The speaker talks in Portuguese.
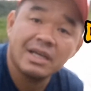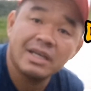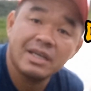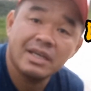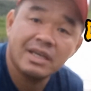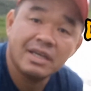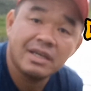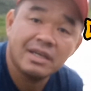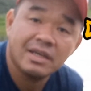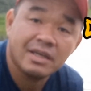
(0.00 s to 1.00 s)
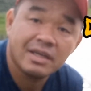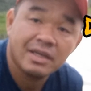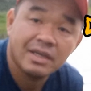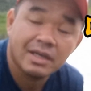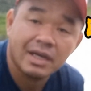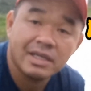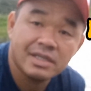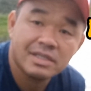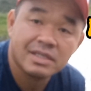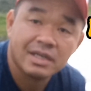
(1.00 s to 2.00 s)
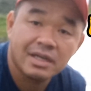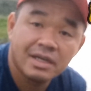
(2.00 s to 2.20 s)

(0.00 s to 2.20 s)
e, e a isca